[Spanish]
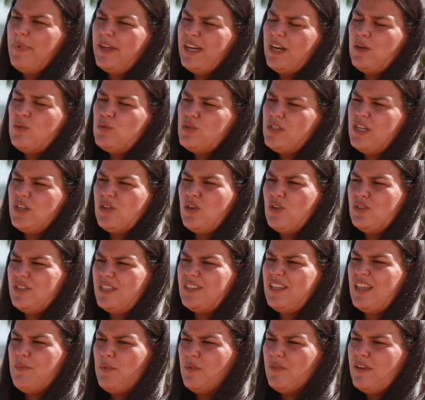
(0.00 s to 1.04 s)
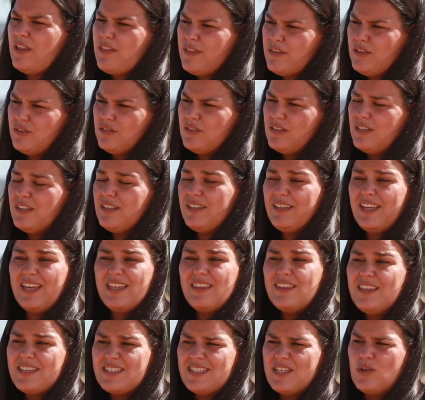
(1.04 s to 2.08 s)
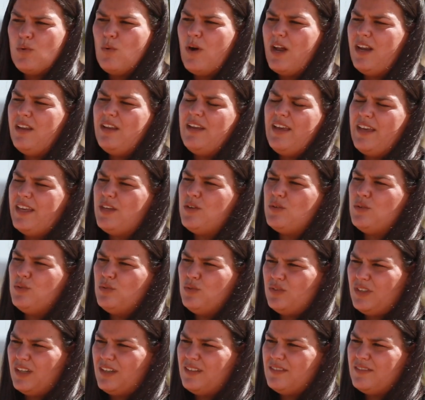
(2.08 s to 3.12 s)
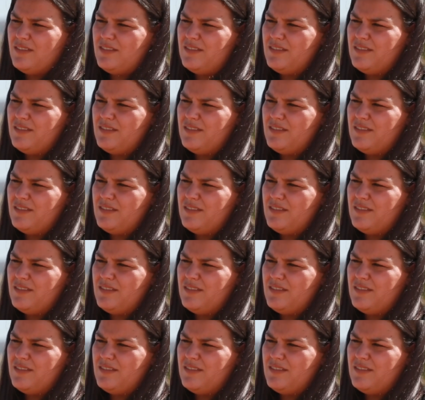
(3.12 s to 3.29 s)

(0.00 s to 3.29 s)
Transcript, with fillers: para luchar contra esta despoblación, que es desigual e injusta.